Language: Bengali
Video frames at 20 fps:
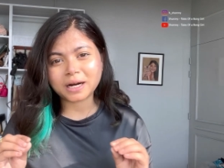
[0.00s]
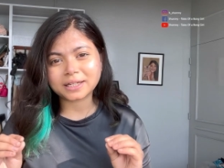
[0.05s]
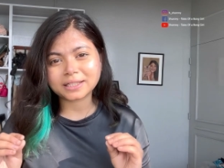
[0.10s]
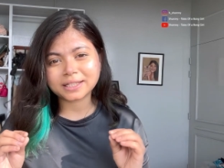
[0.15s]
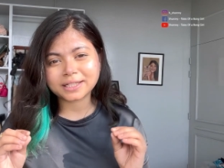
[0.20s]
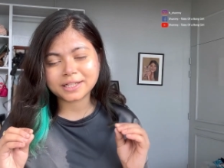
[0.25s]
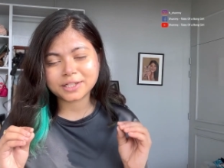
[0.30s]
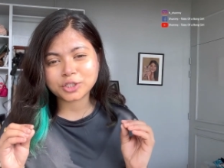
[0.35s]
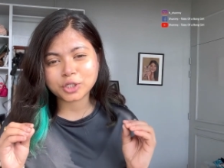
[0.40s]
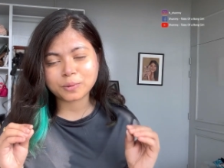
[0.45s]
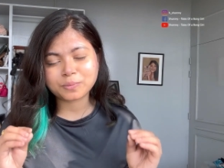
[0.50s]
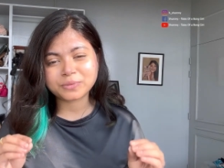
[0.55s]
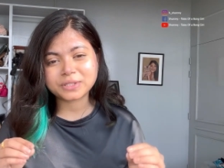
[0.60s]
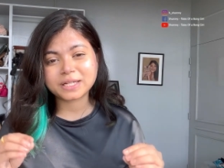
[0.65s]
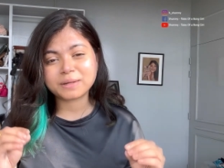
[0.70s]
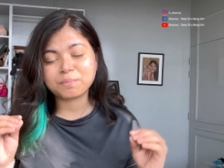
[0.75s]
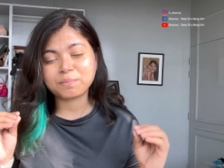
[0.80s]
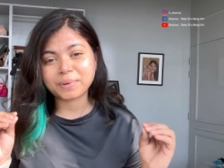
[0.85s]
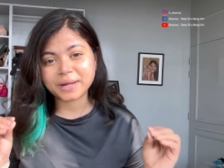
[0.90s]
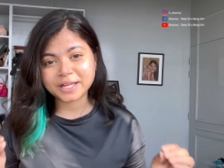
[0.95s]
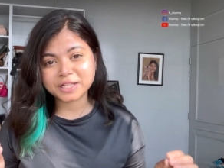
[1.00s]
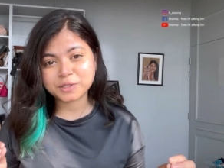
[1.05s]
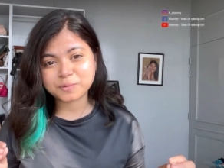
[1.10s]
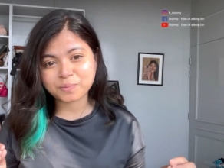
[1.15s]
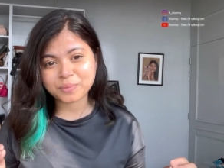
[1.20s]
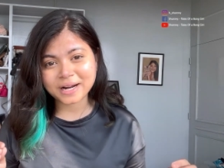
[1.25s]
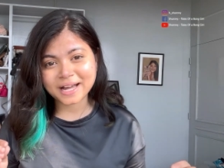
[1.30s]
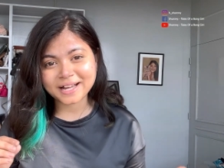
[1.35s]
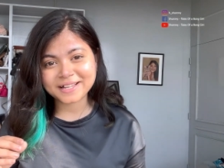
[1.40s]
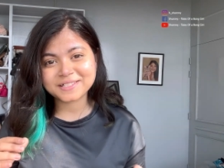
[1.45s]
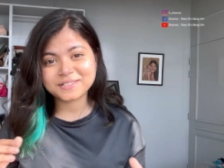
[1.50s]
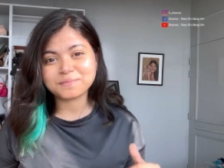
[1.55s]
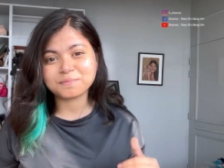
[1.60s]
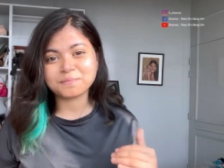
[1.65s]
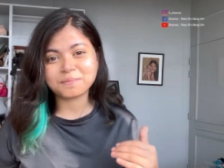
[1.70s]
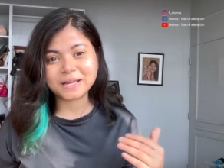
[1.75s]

মার্কেটের সবচেয়ে বেস্ট প্রাইস